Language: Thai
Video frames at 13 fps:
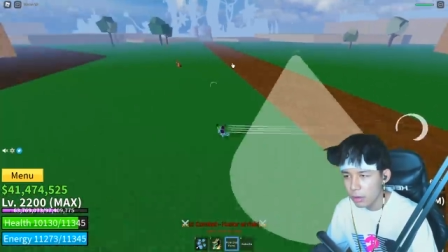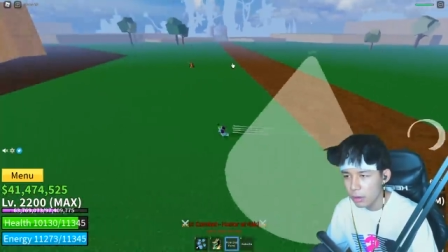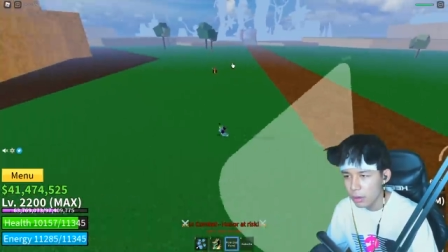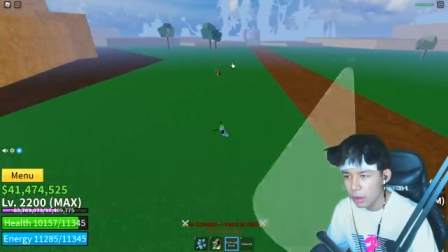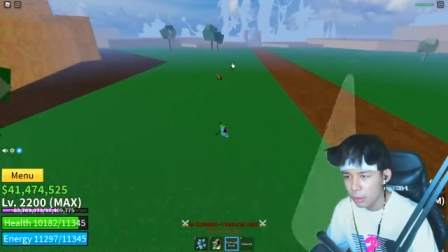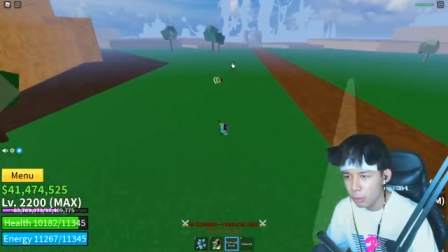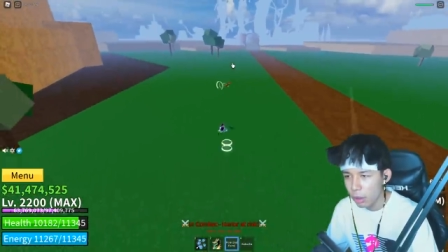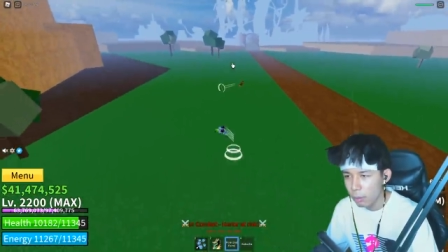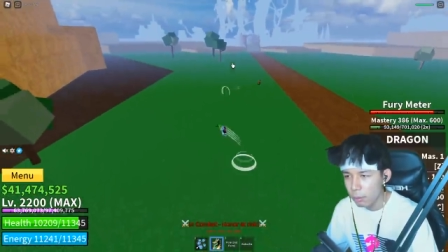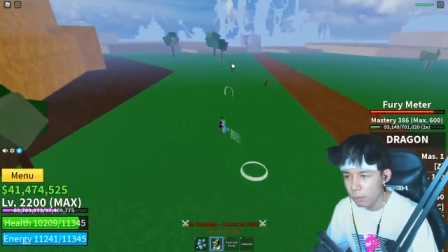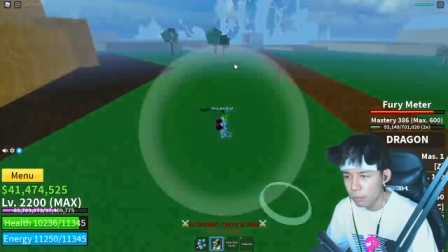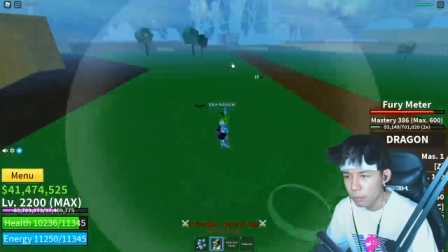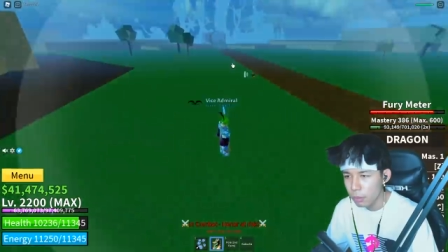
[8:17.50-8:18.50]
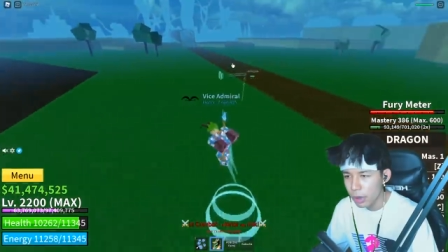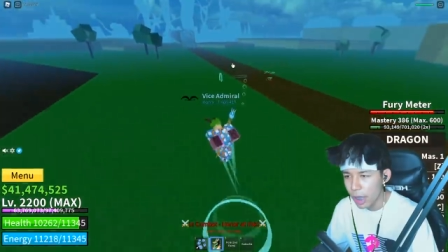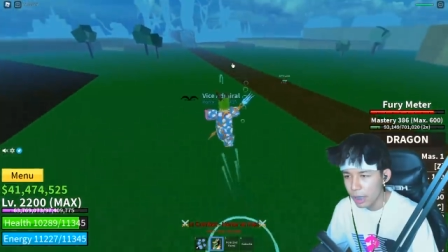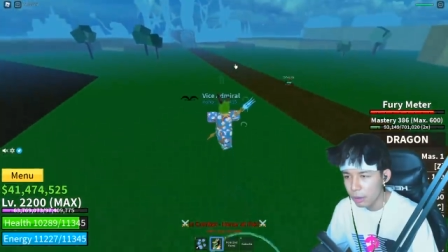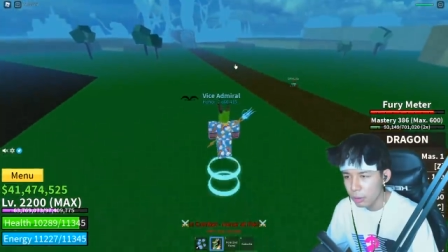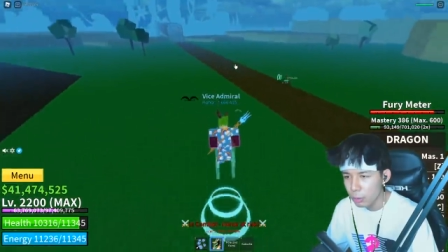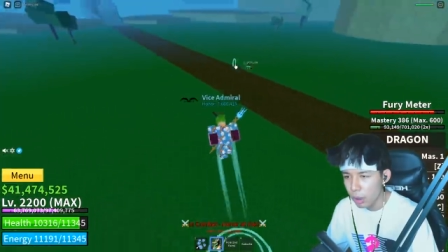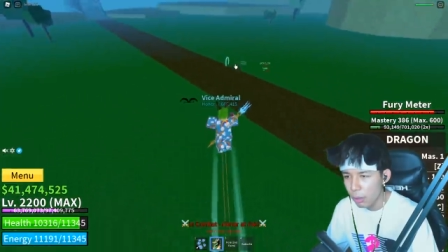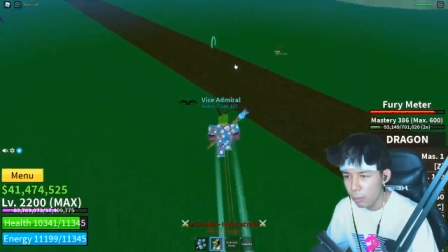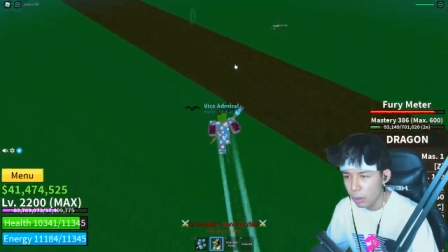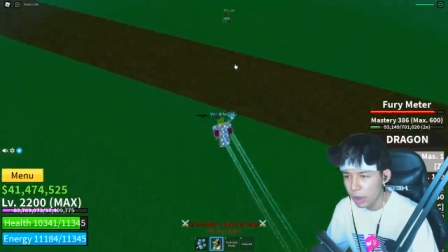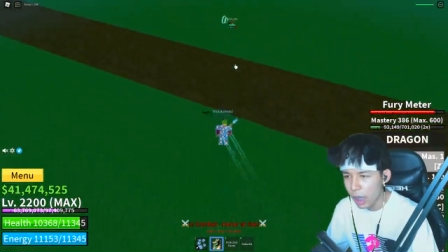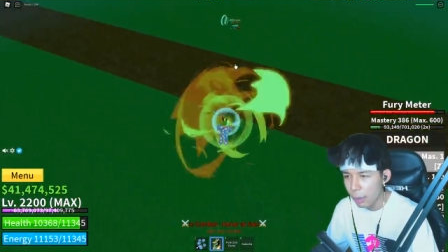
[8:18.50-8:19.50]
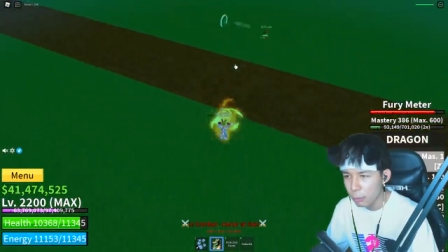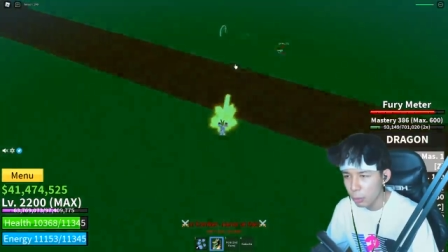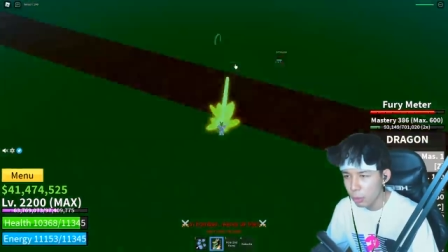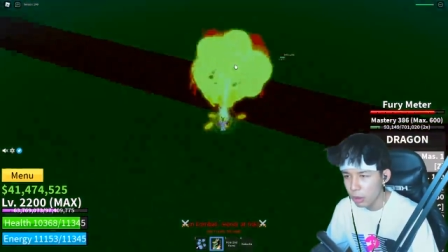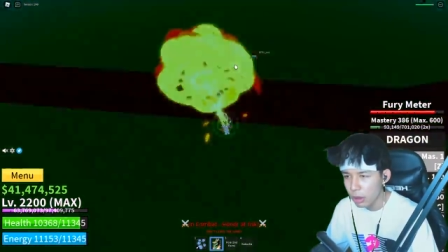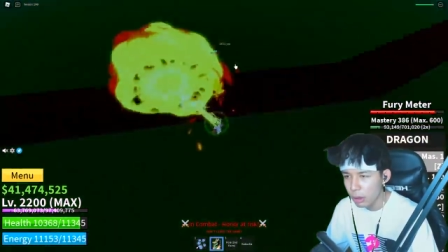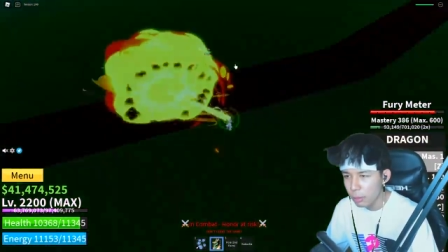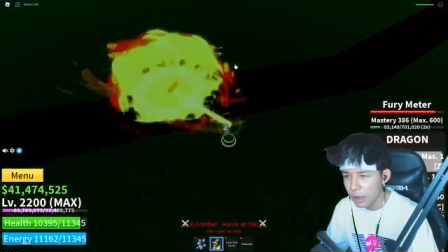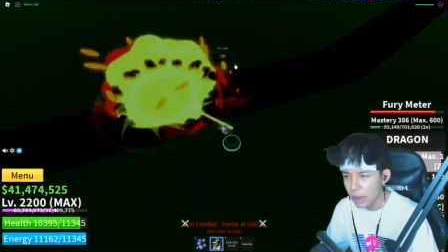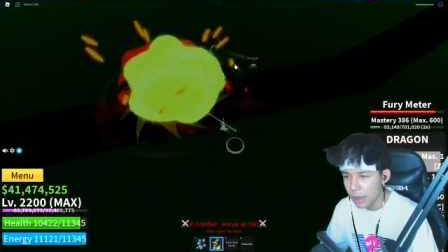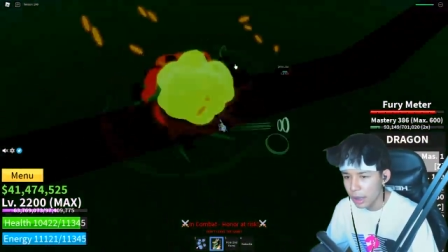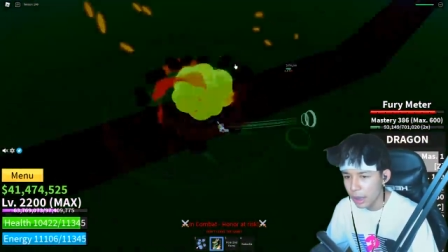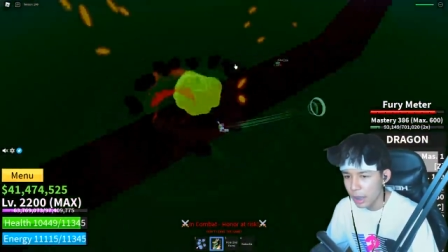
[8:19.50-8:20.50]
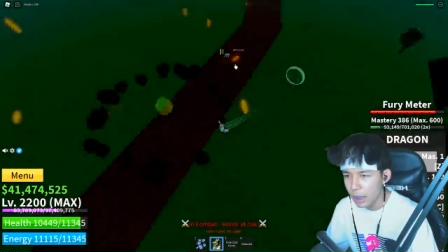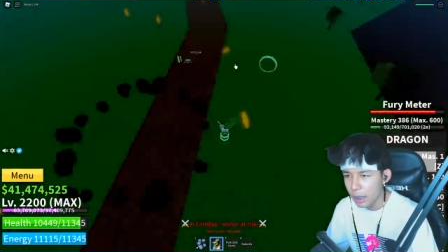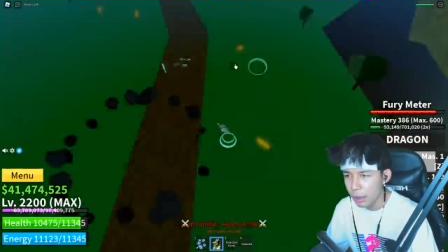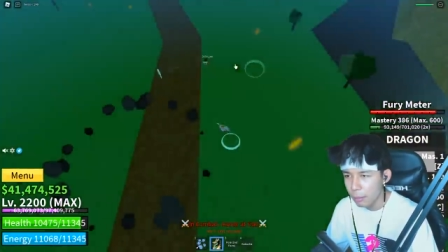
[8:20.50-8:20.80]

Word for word: แต่สู้กับผลได้ต้องสู้ข้างบนนะครับทุกคนนี่เป็นทริคเลย